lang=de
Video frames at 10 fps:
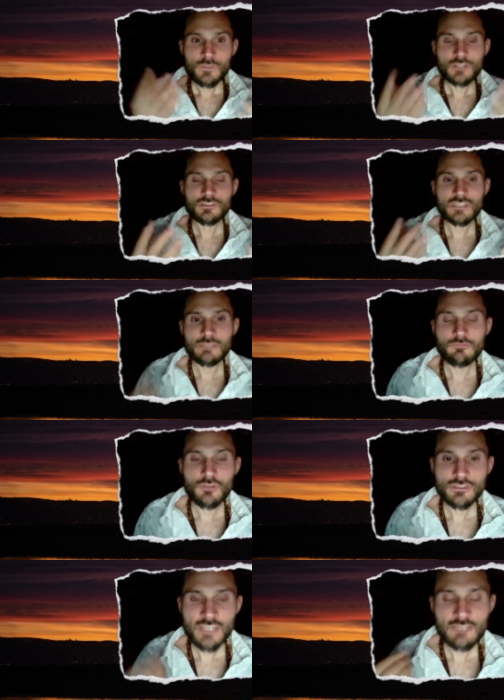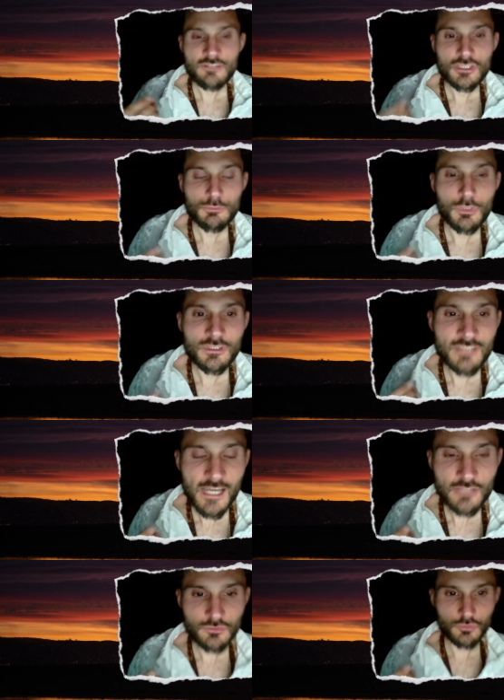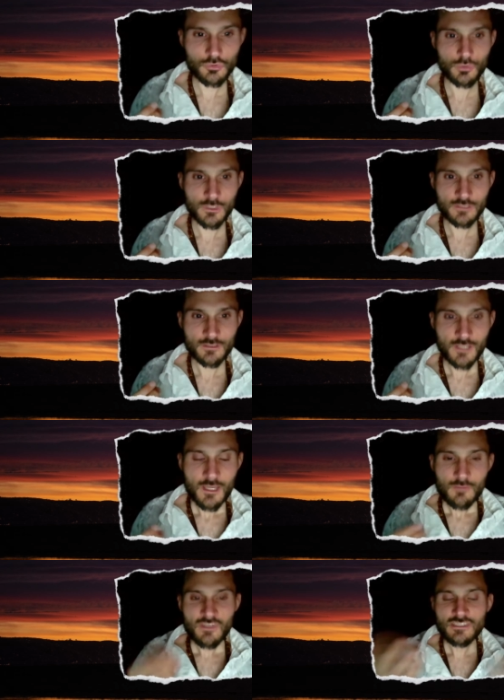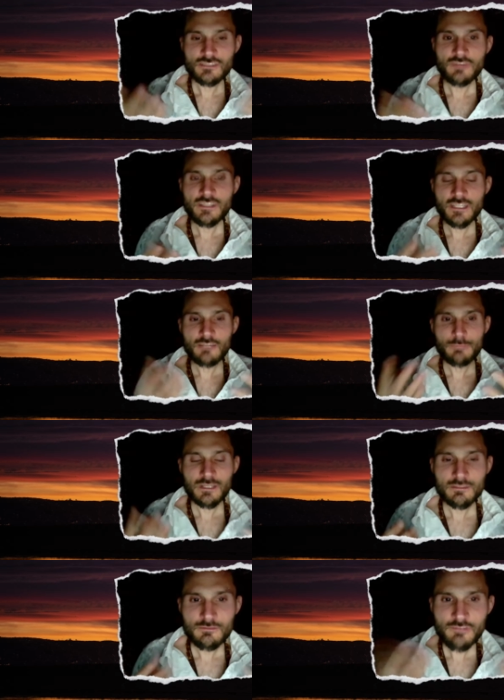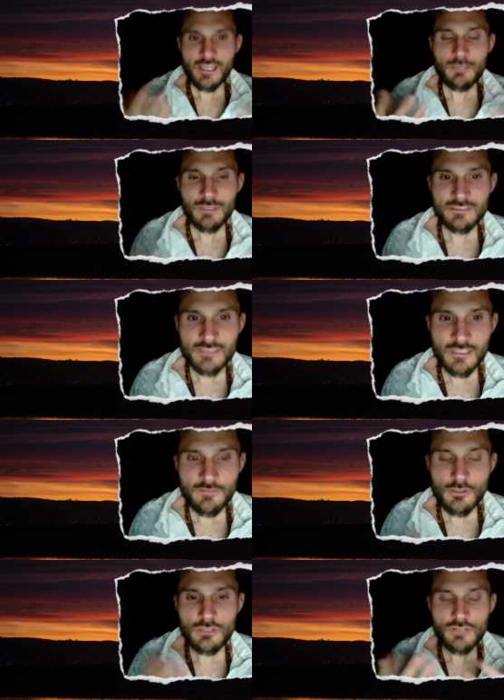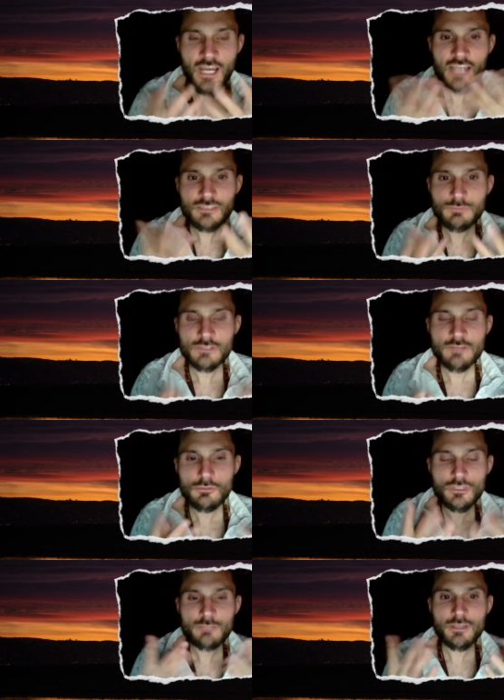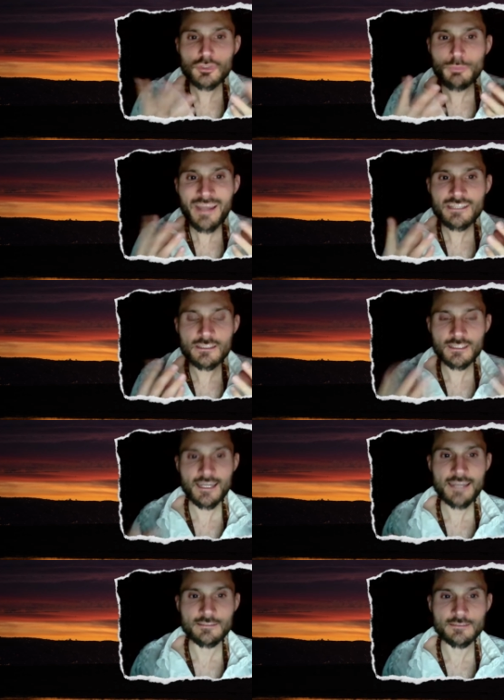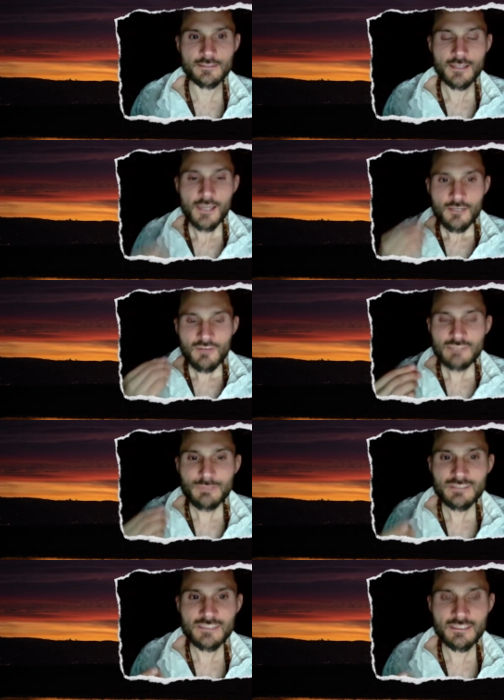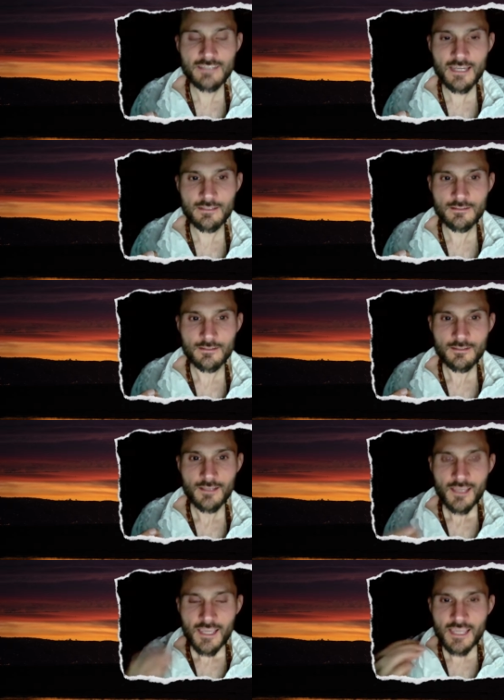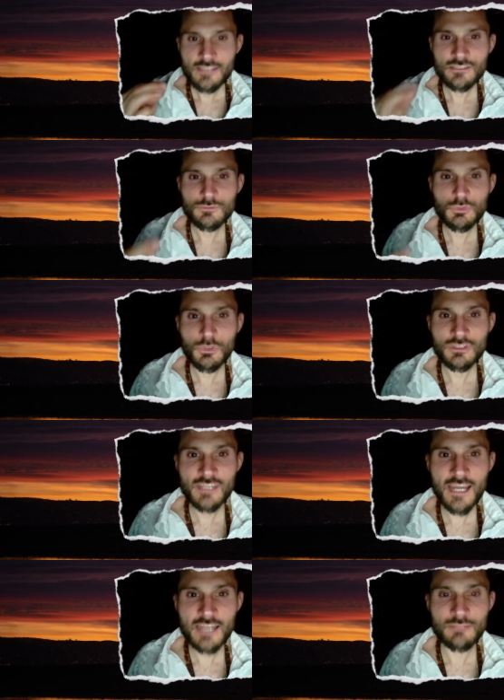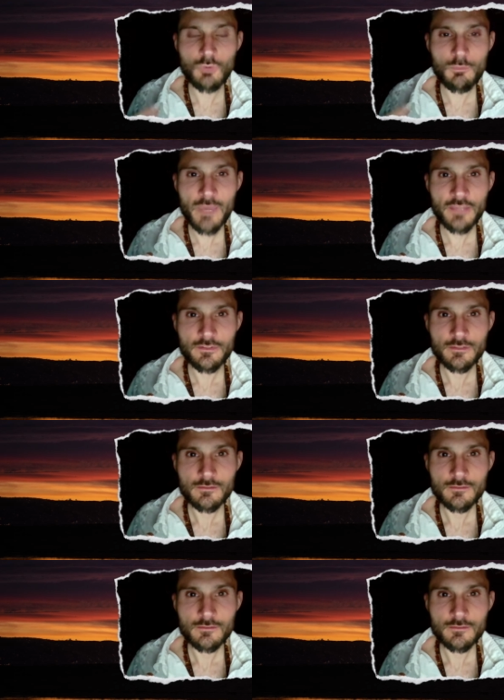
getrieben wirst, etwas spontan zu tun? Was ist, wenn dir dann Fehler passieren, wenn du dich verhaspelst, wenn du nicht mehr sprechen kannst? Was passiert dann in diesem spontanen Moment?